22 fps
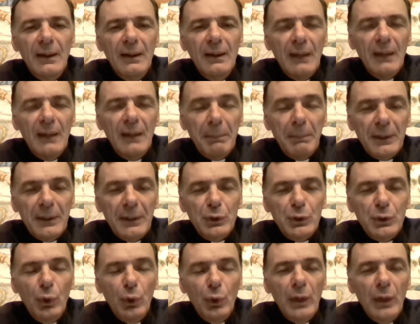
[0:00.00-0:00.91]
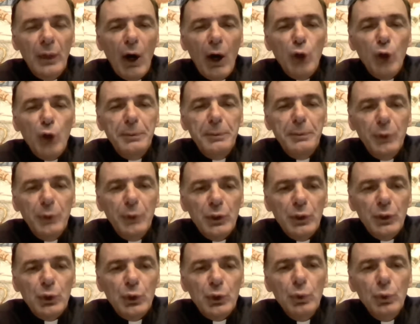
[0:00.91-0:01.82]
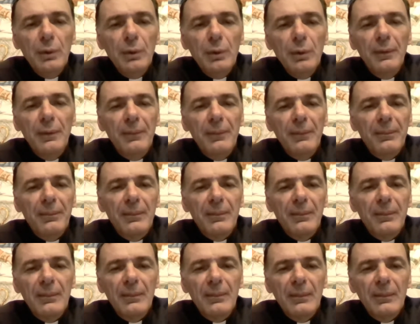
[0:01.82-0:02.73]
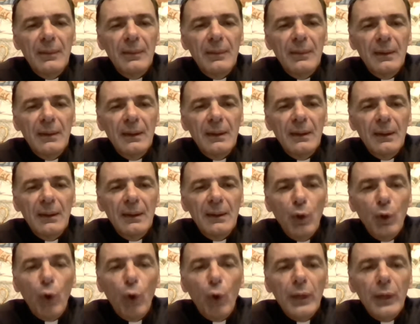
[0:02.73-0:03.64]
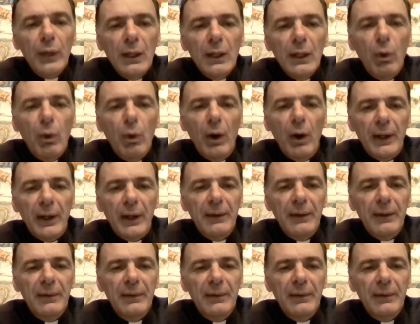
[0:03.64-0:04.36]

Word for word: la persona, ospito Gesù con il cuore.